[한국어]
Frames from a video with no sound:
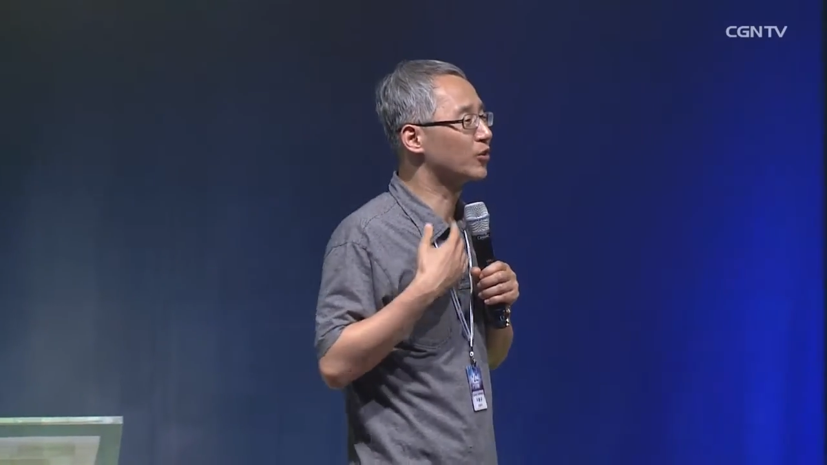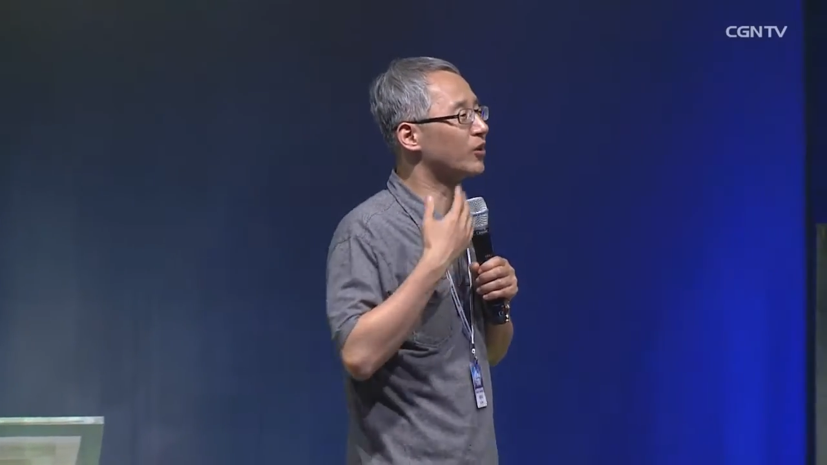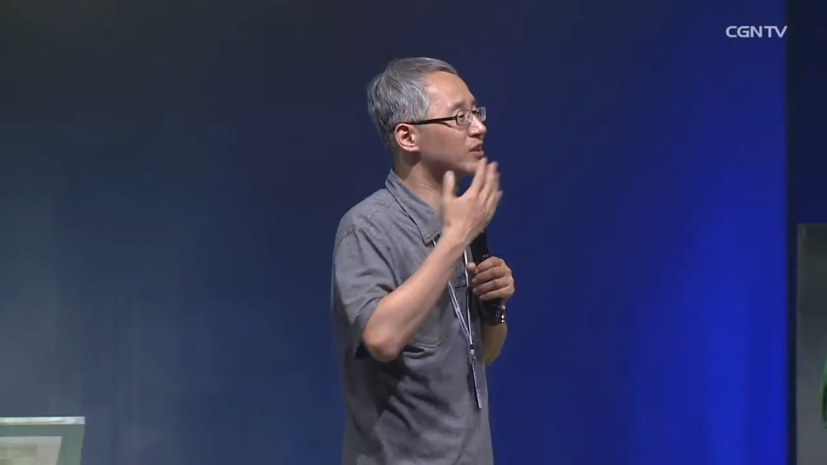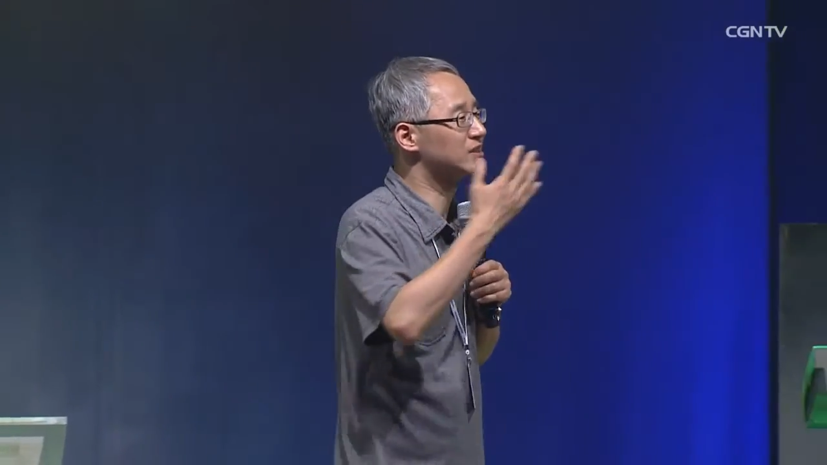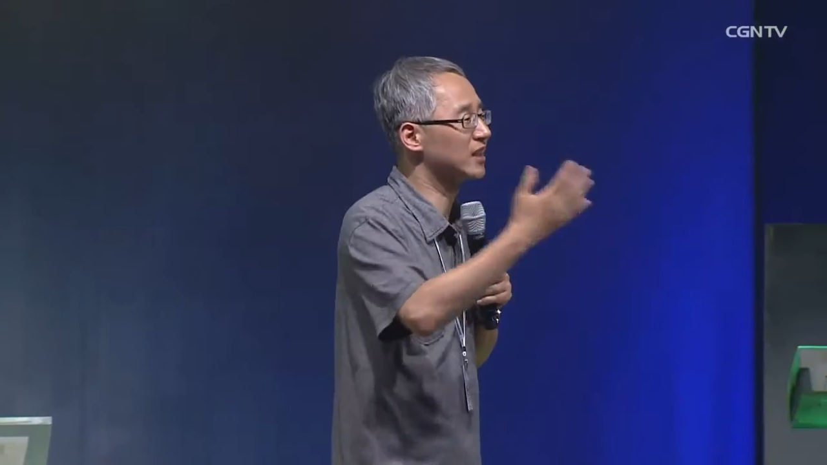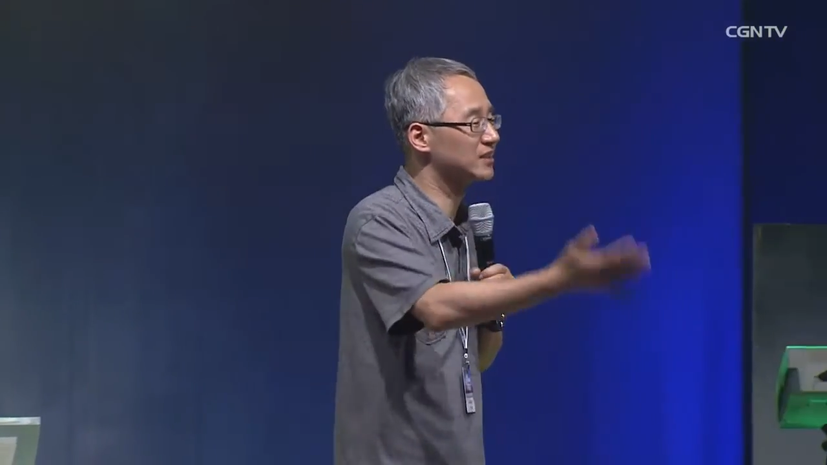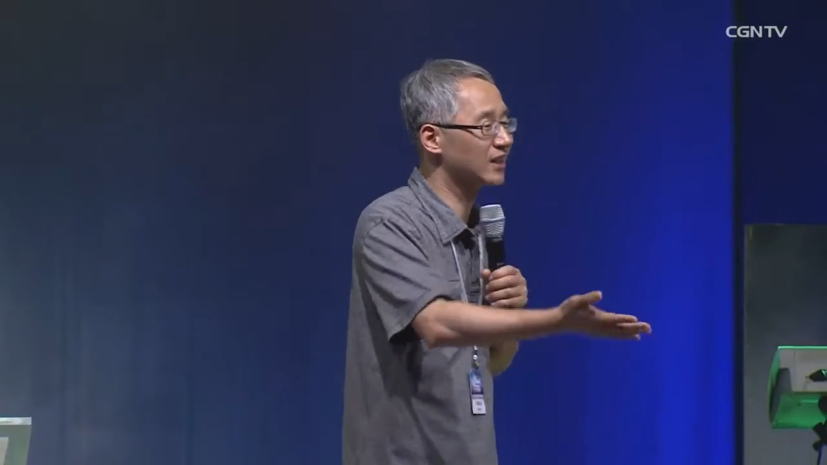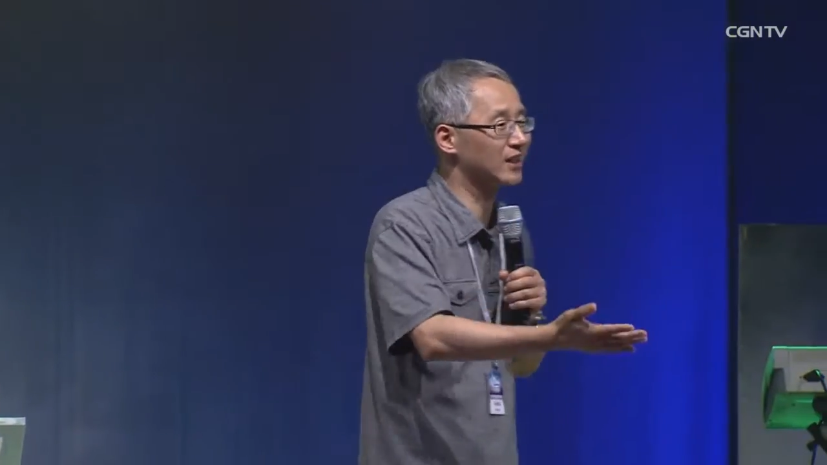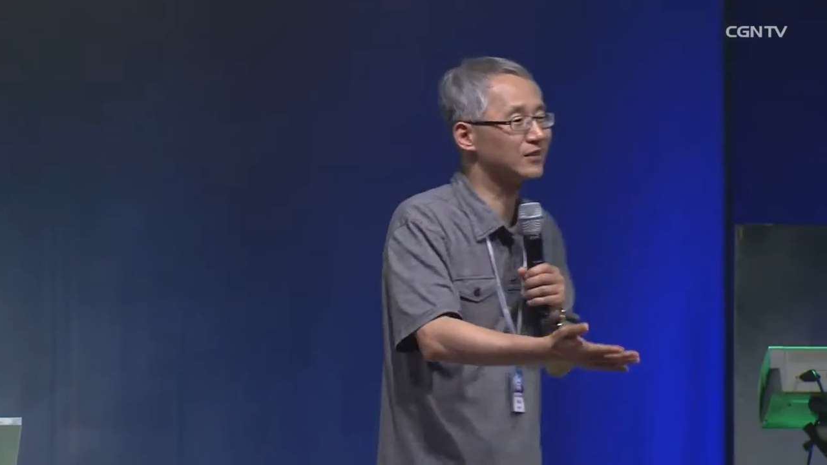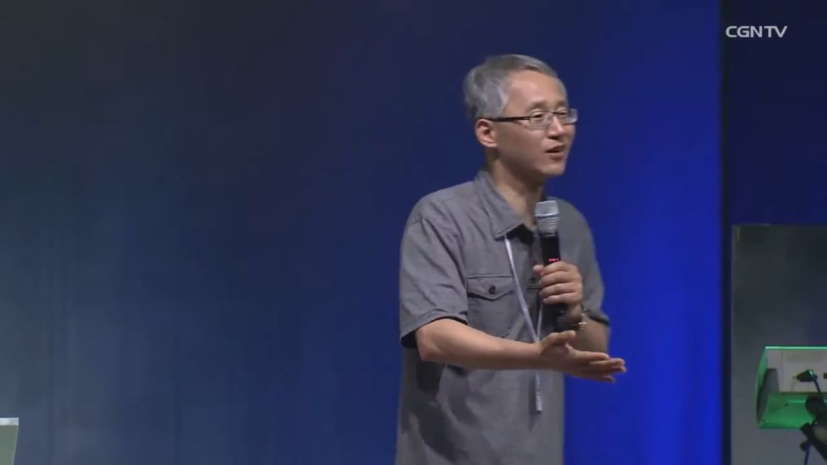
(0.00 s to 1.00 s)
교회를
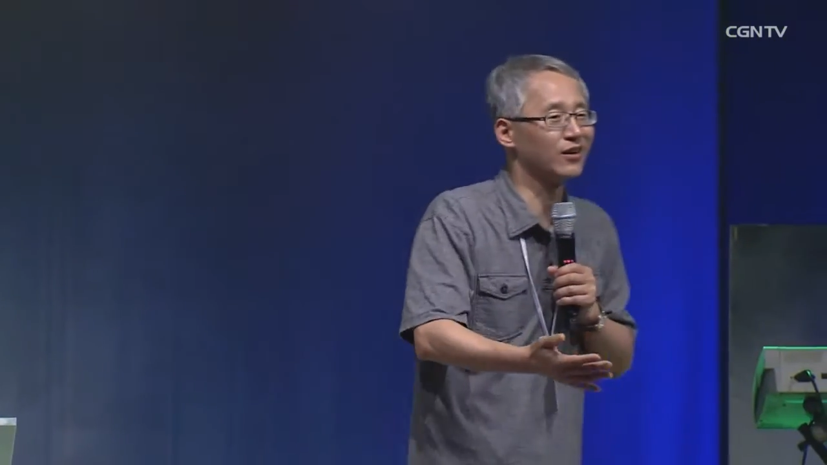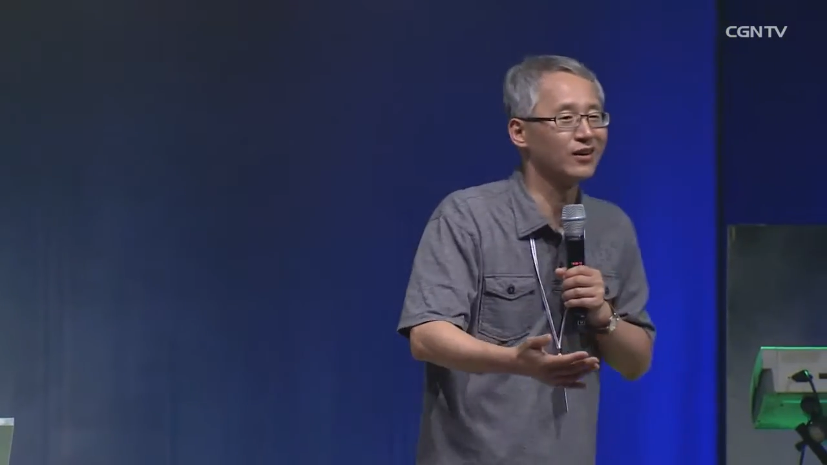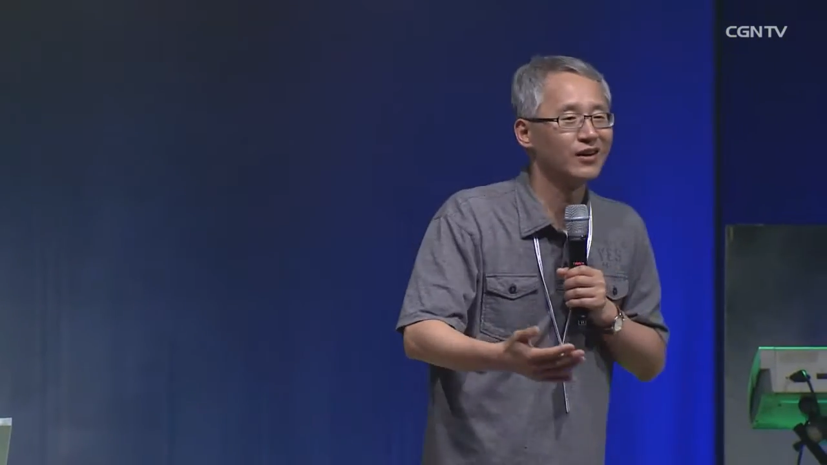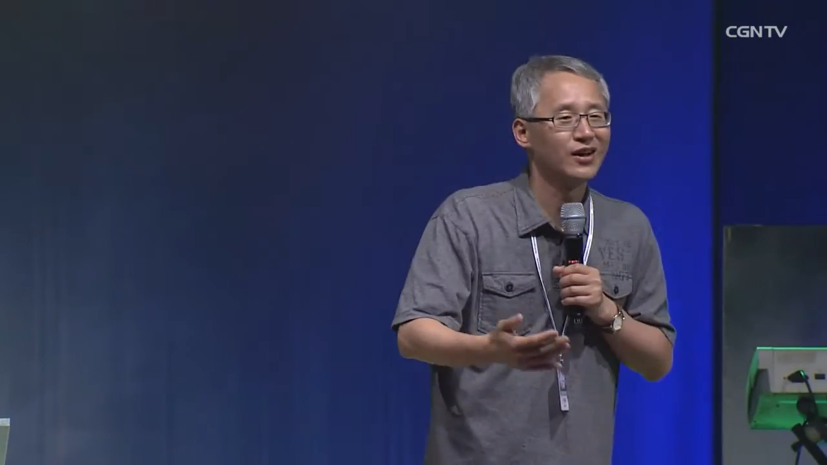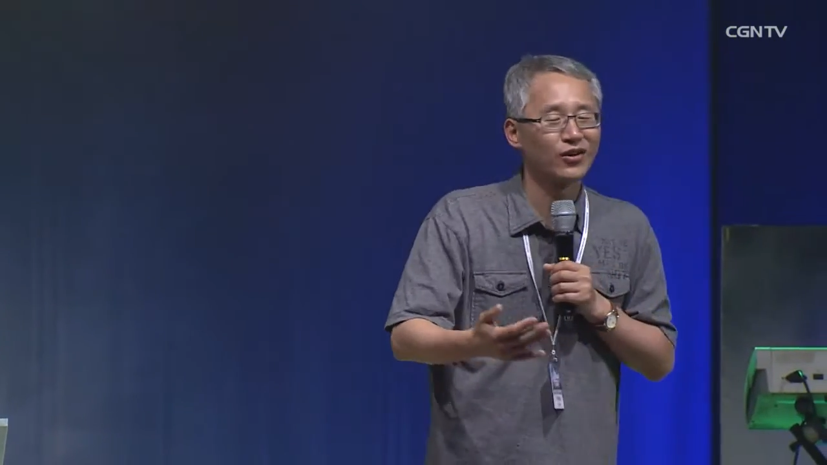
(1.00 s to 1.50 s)
찾아가서